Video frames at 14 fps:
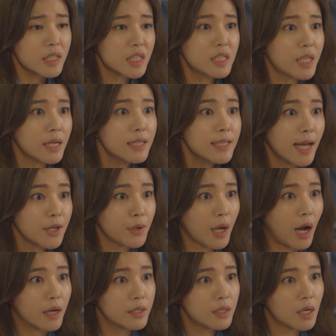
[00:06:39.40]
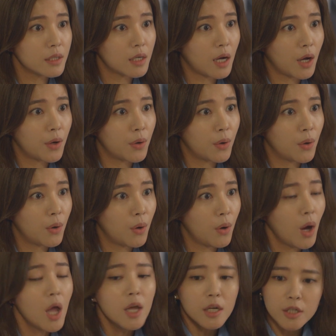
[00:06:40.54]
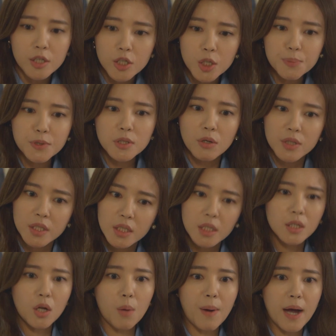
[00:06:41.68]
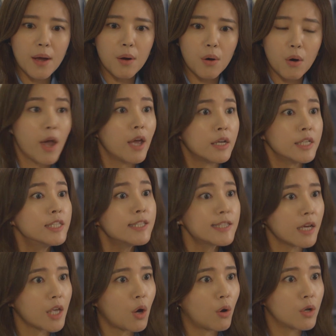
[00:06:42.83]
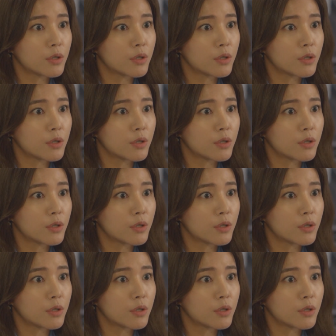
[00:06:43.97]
진짜 흔한 기회 아니라니까요. 그룹 스터디 시켜봐요. 애 인생이